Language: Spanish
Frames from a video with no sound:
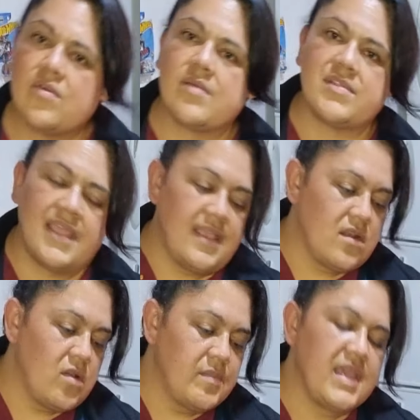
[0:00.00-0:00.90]
una botella de
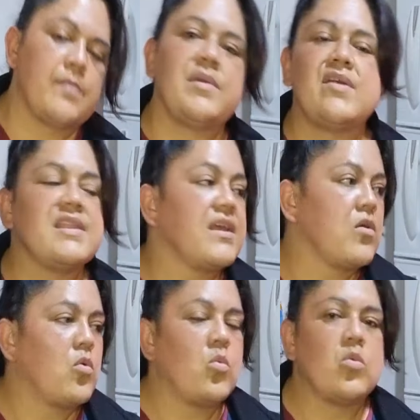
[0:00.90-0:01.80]
cloro a mi hija, pero ahí
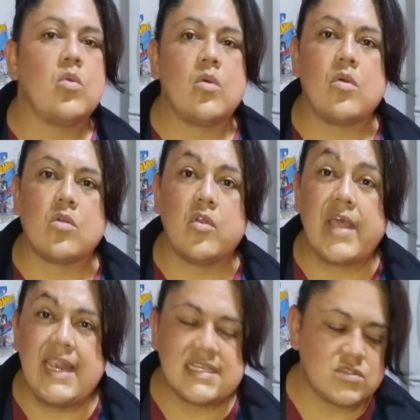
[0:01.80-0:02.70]
tengo uno
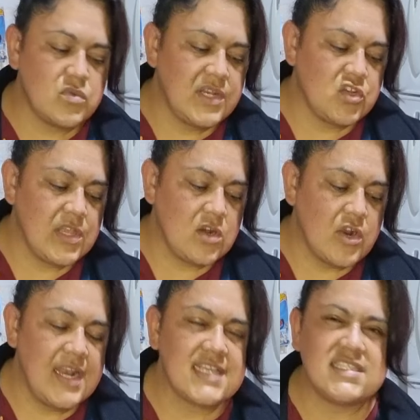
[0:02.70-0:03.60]
Cloralex, un litro de
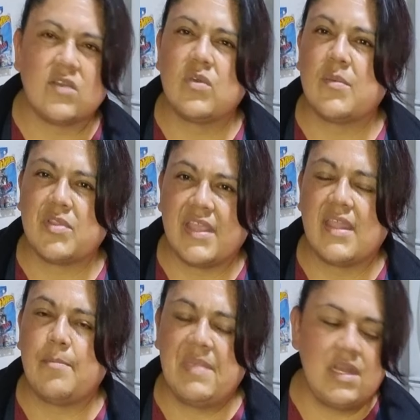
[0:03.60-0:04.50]
Cloralex. Tengo una
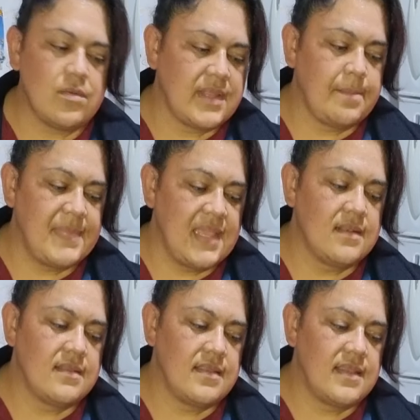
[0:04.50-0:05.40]
botella de pino
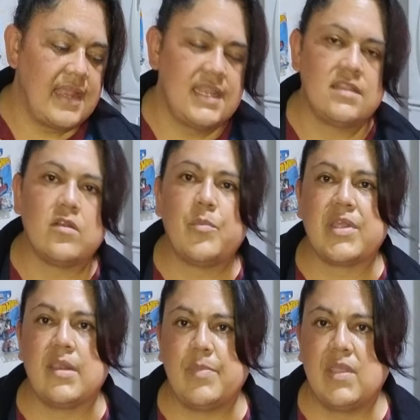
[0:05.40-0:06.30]
también, de al litro,
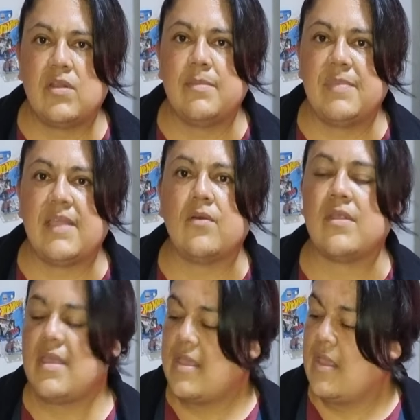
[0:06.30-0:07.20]
porque le pidieron
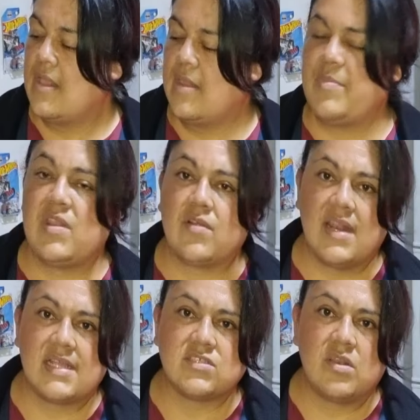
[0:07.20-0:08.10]
limpiador, le pidieron
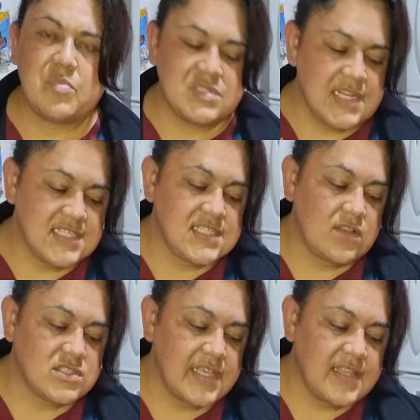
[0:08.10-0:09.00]
clarasol. Pues gracias a
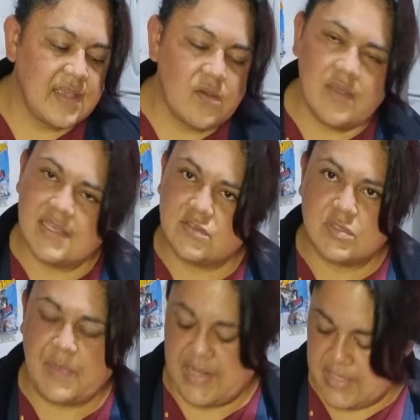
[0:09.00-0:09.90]
Dios ahí tengo. Esto
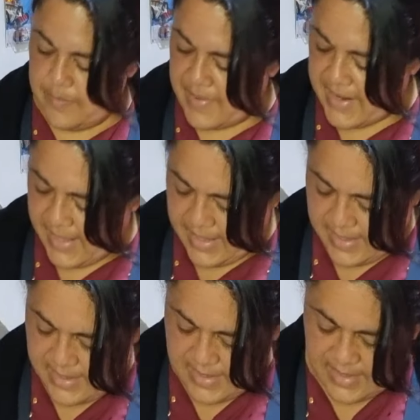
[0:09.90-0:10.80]
es para aquí, para
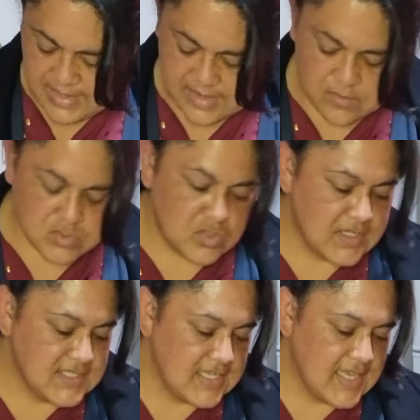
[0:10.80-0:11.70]

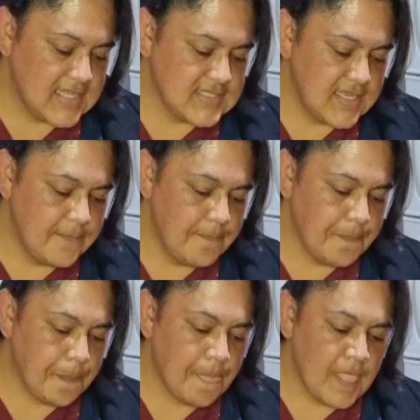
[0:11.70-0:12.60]
nosotras en casa.
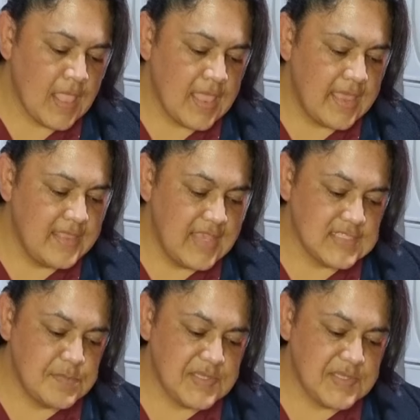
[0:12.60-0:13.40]
En 10